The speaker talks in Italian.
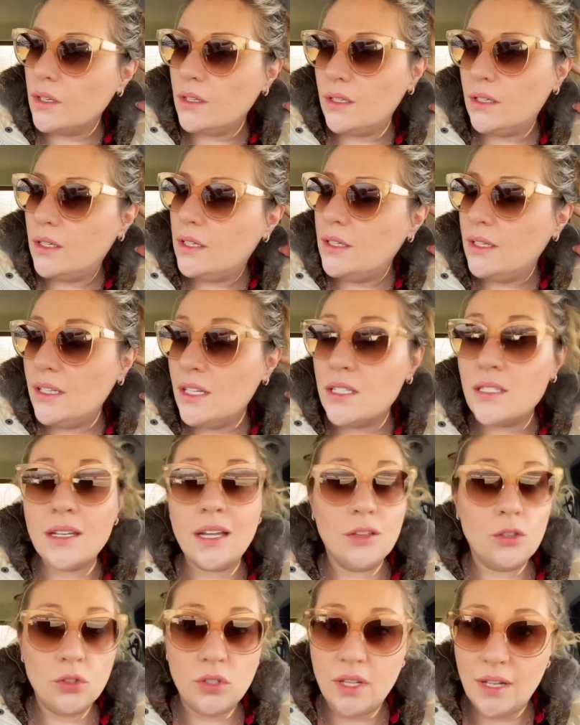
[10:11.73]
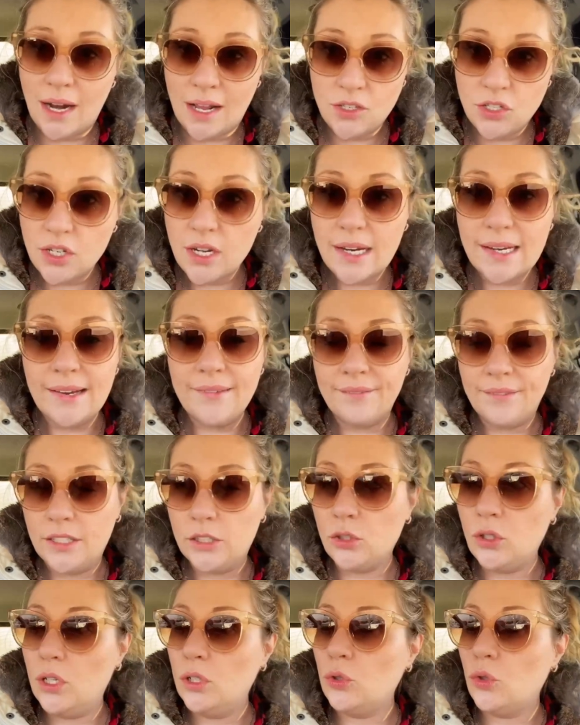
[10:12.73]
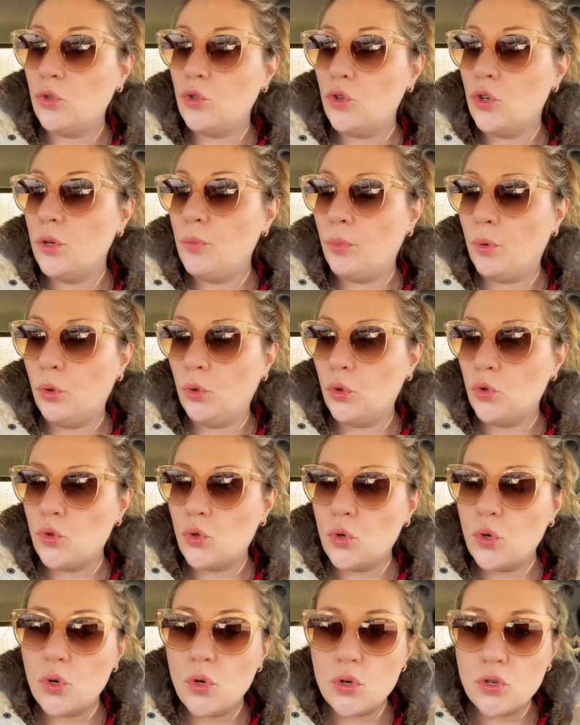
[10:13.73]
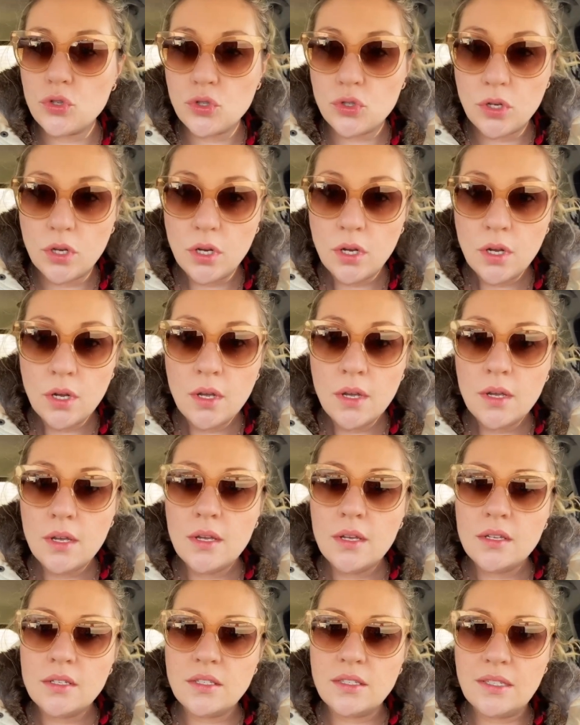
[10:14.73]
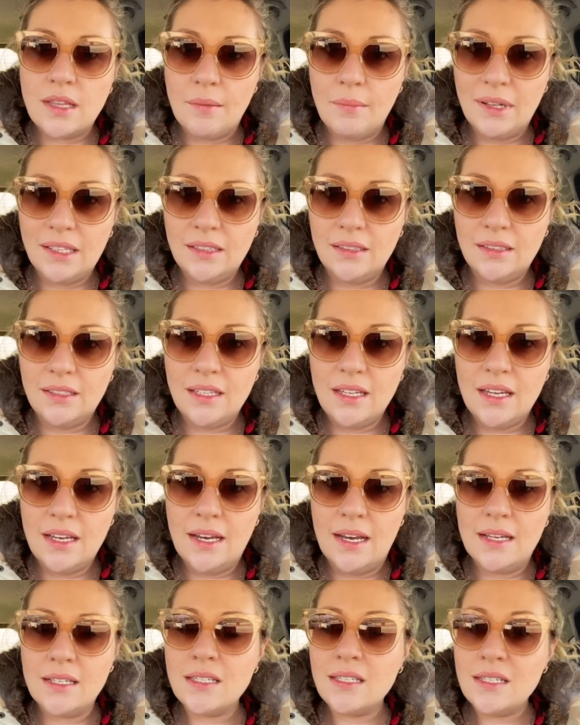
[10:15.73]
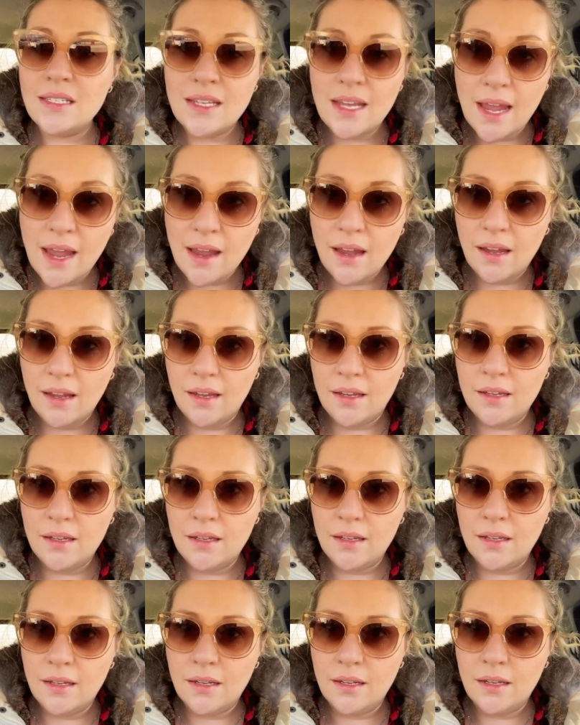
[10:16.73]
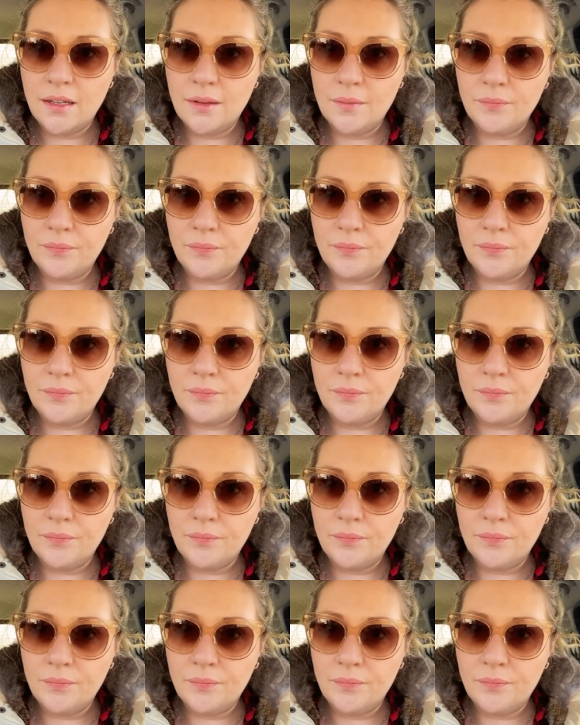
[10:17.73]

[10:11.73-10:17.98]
il dischetto dei raggi che gli hanno fatto l'altro giorno in pronto soccorso stamattina si è, eh,